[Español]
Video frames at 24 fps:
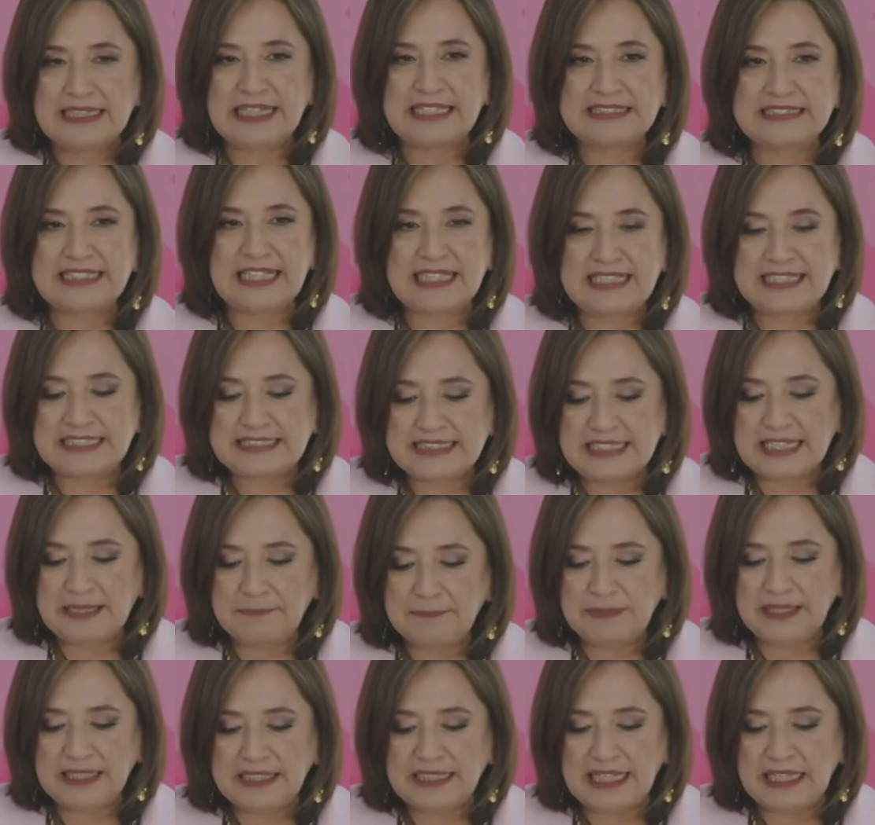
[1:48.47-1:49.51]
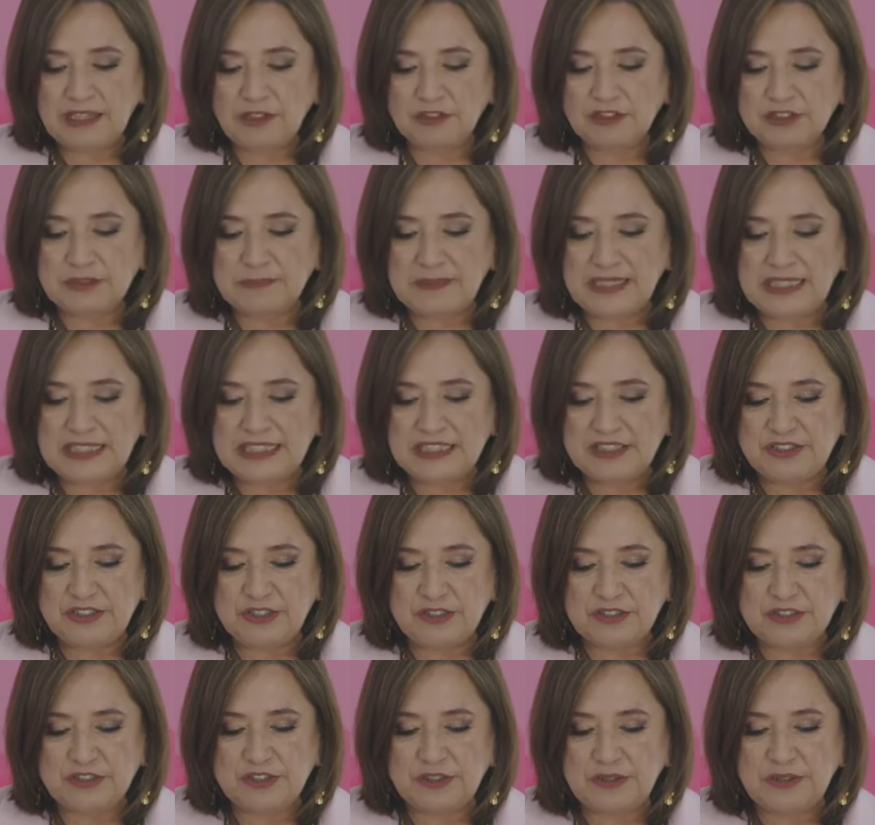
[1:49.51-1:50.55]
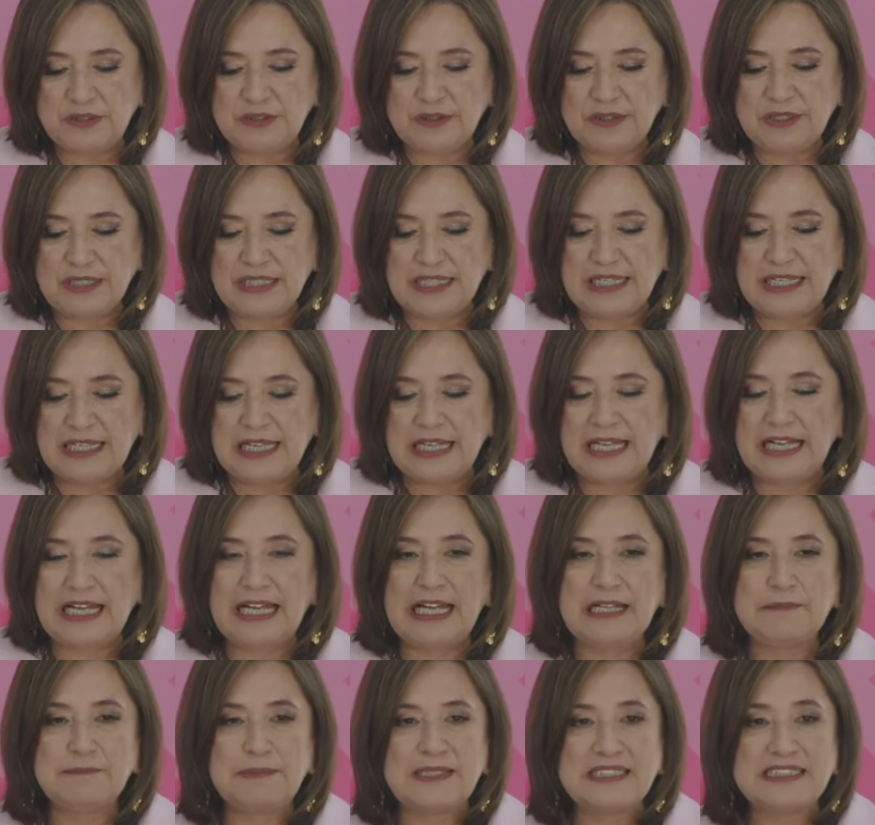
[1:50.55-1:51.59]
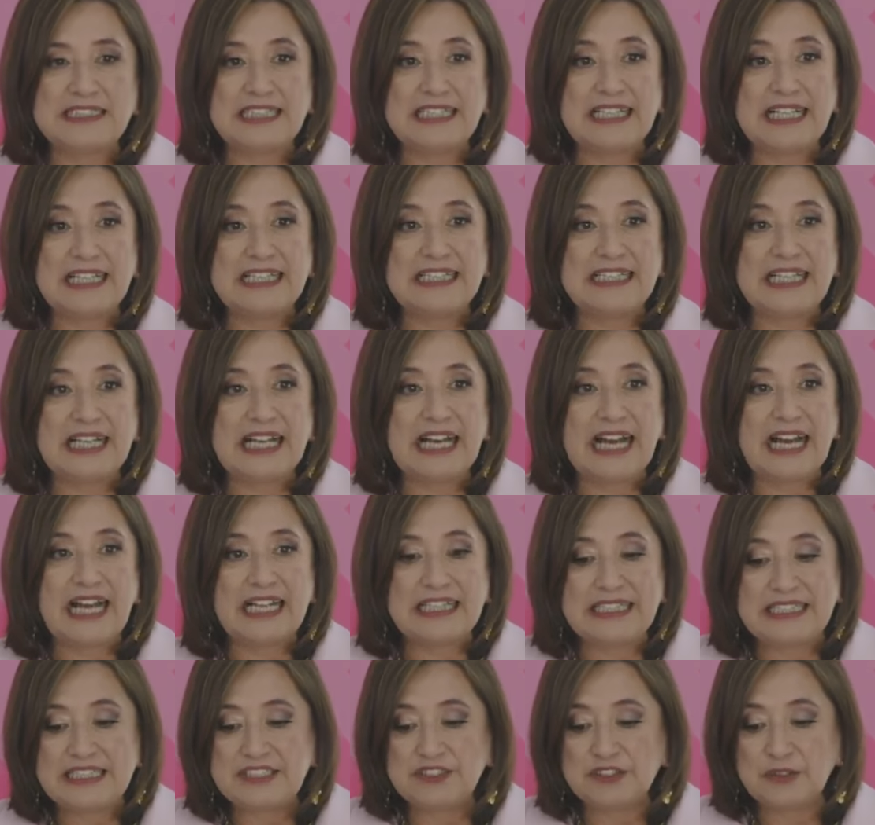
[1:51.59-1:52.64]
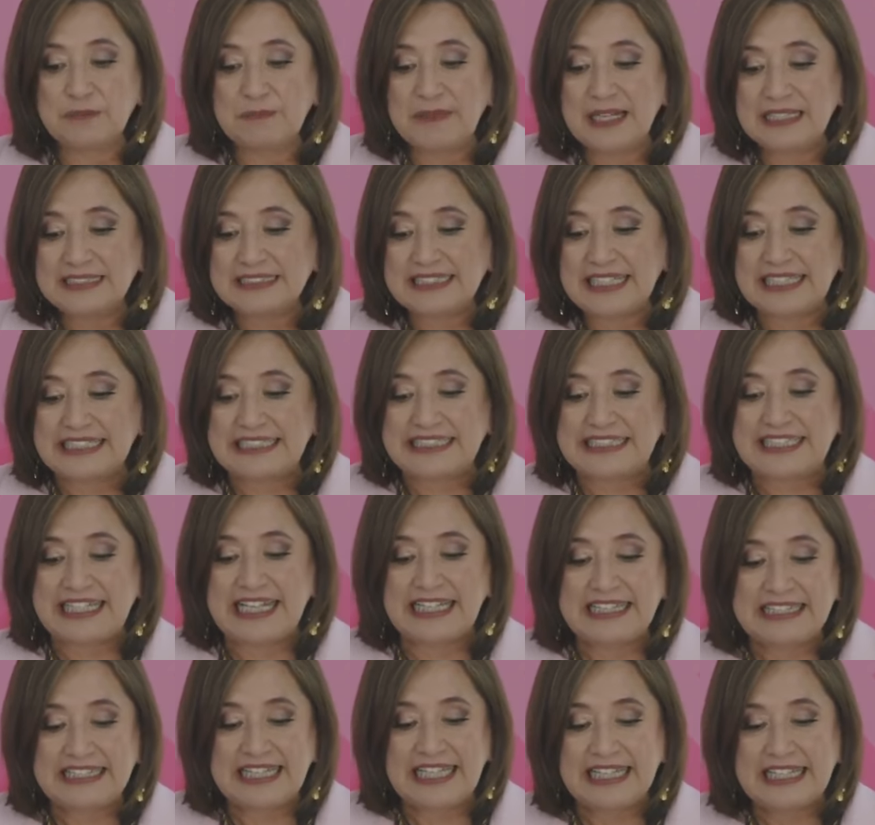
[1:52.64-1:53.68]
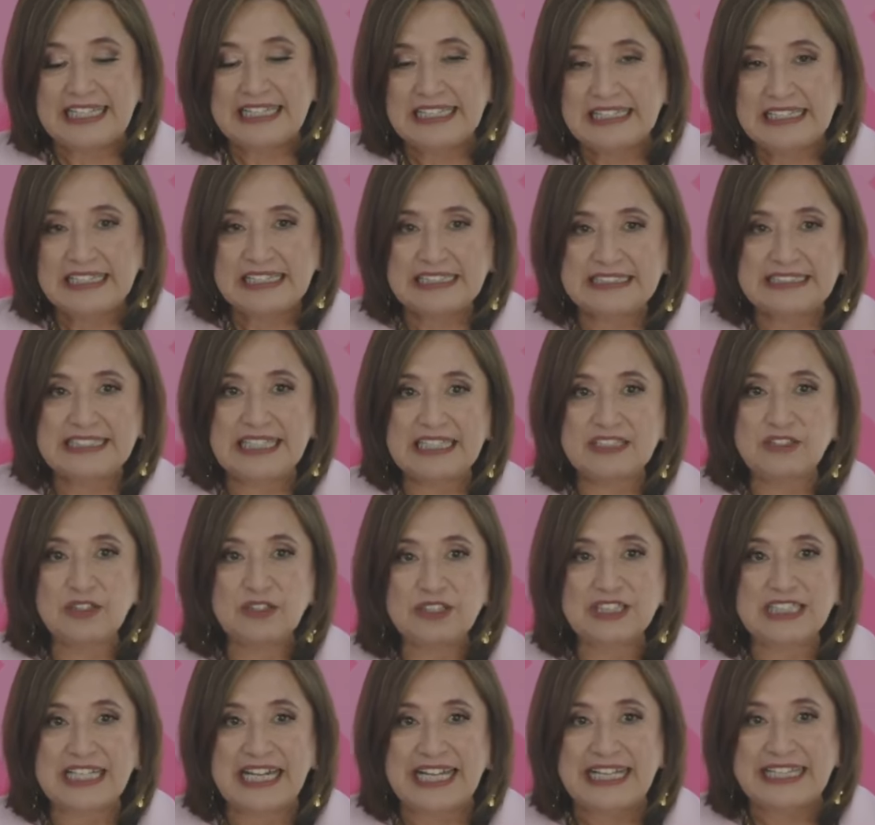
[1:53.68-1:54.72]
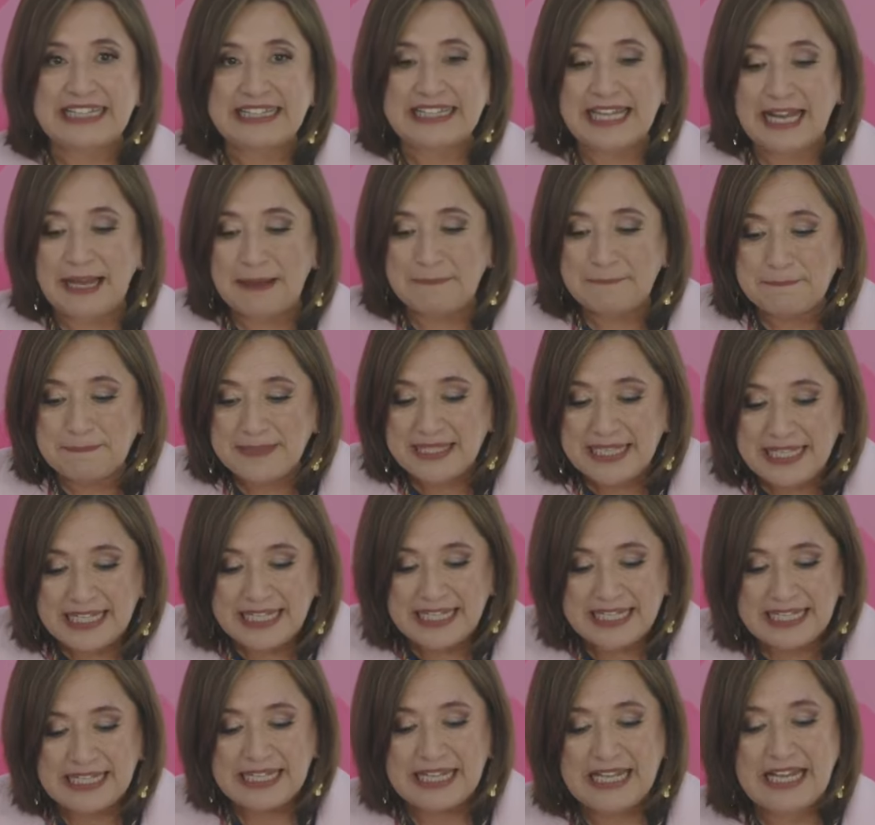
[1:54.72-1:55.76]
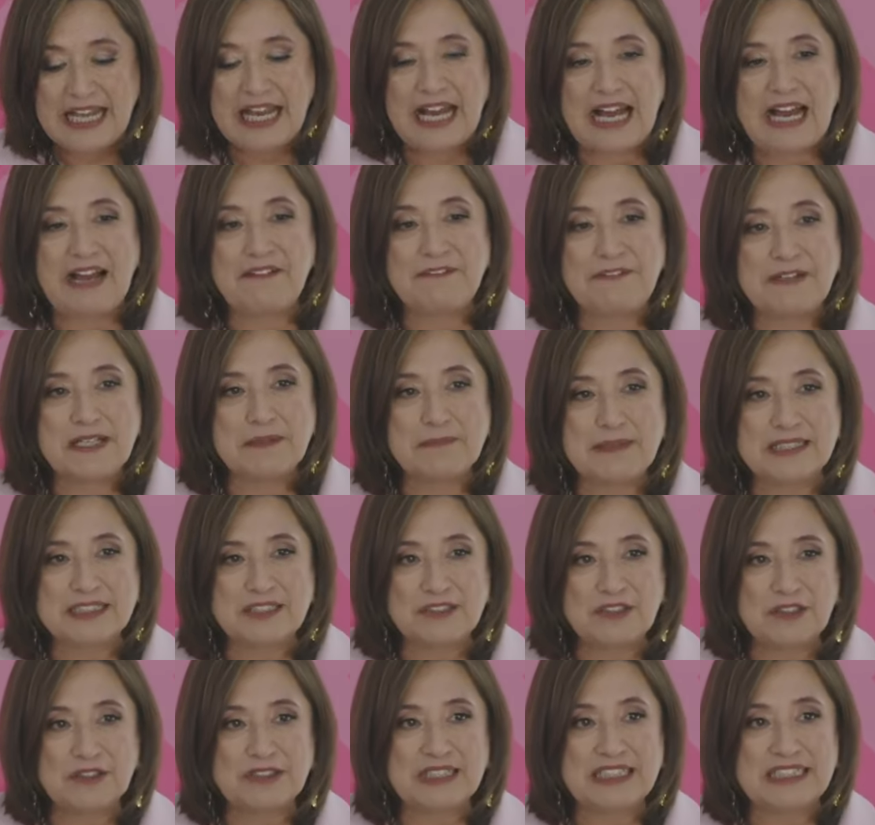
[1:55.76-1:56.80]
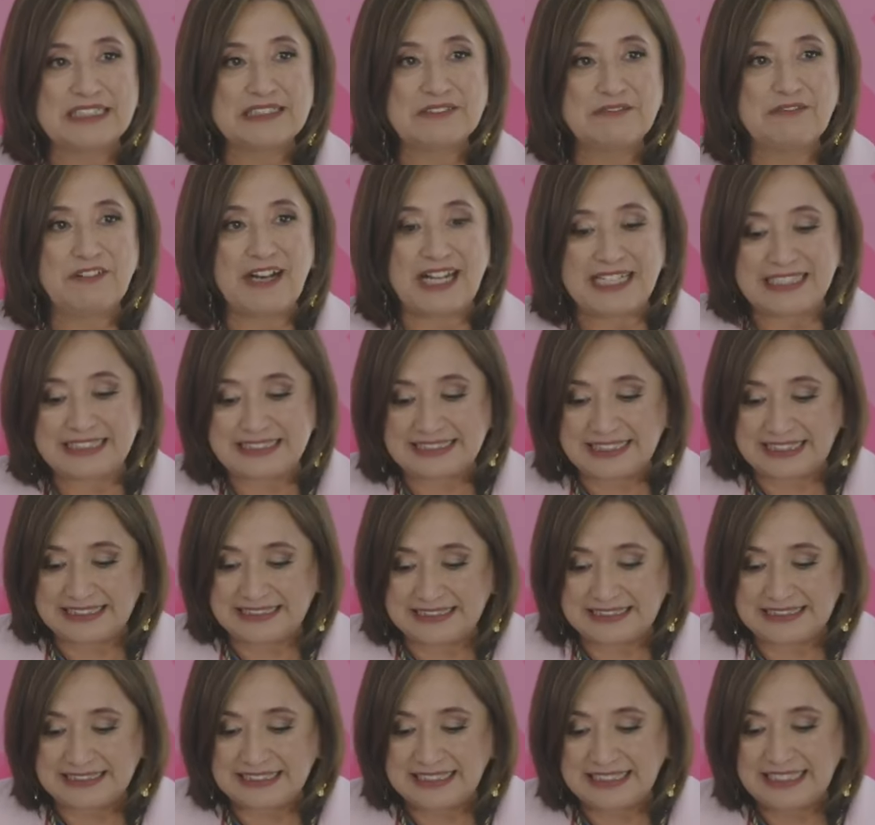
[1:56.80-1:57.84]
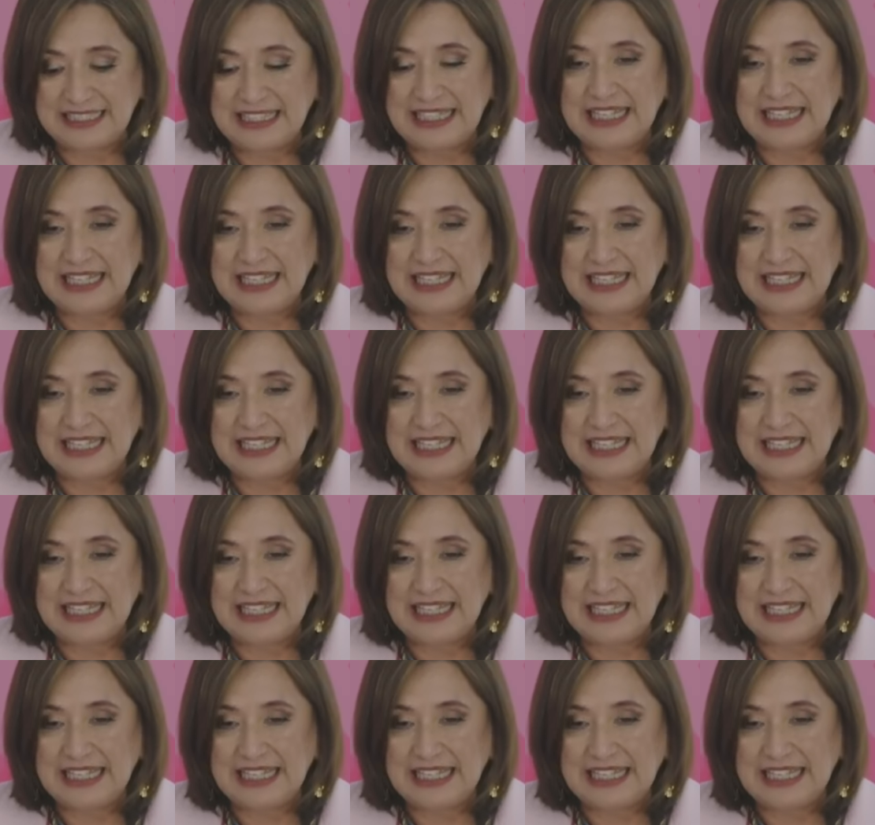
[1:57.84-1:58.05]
desde diciembre del 2018, el presidente ha dicho más de 130 mil afirmaciones falsas